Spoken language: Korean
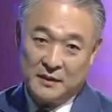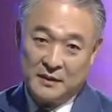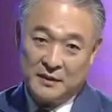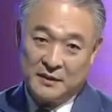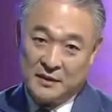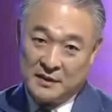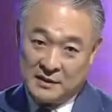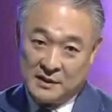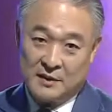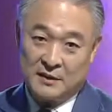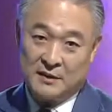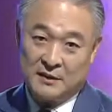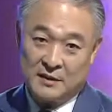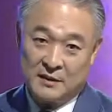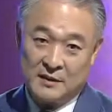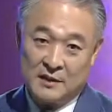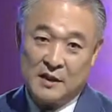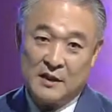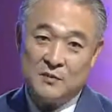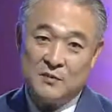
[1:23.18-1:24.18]
이 세상은
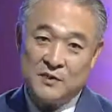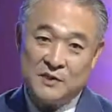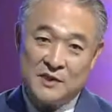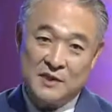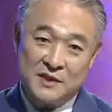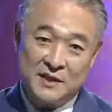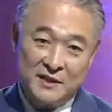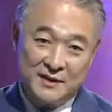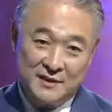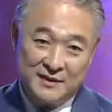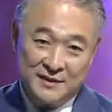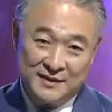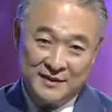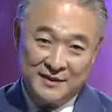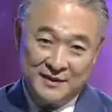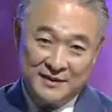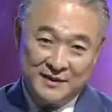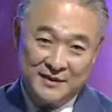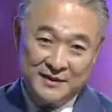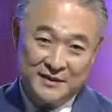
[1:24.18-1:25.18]
짧은 시간은
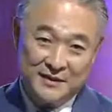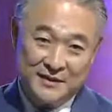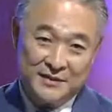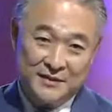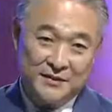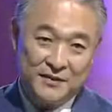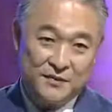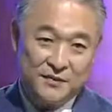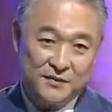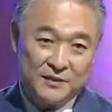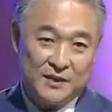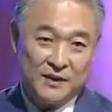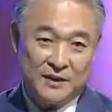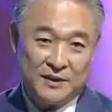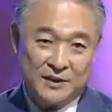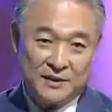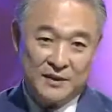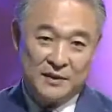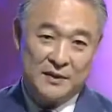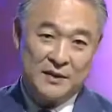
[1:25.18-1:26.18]

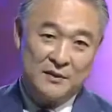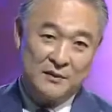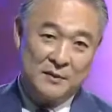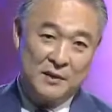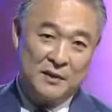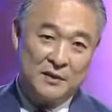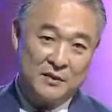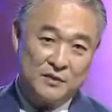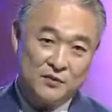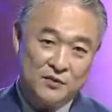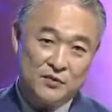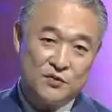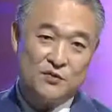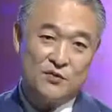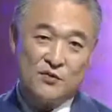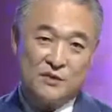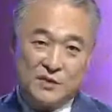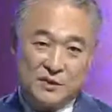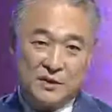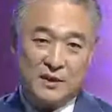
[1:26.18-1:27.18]
우리에게 실망을 줄
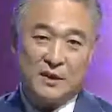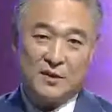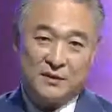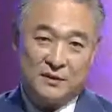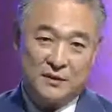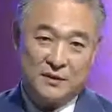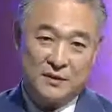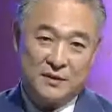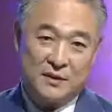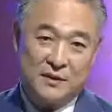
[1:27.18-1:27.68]
수도 있어요, 간혹.